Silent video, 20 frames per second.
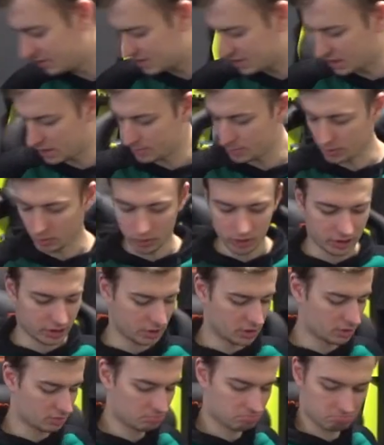в целом,
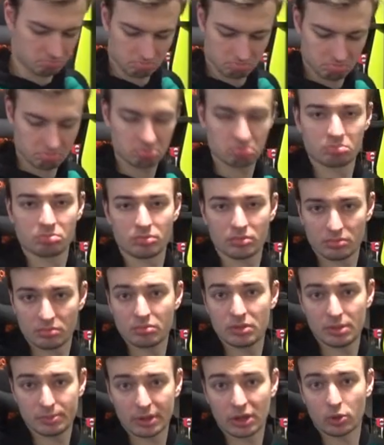довольно-таки
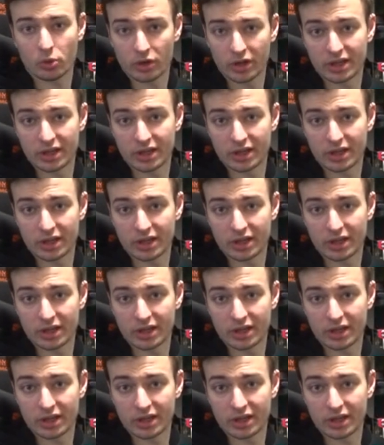неплохое